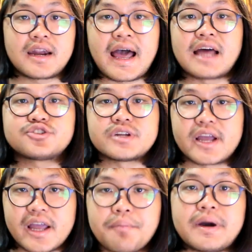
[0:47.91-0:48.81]
ร้านส่วนใหญ่
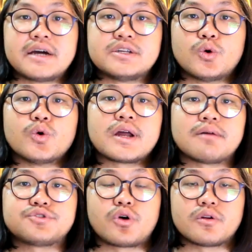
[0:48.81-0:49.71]
ก็ยังเปิดอยู่นะค
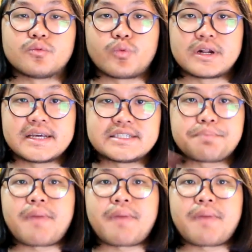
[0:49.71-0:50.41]
รับส่วนวันที่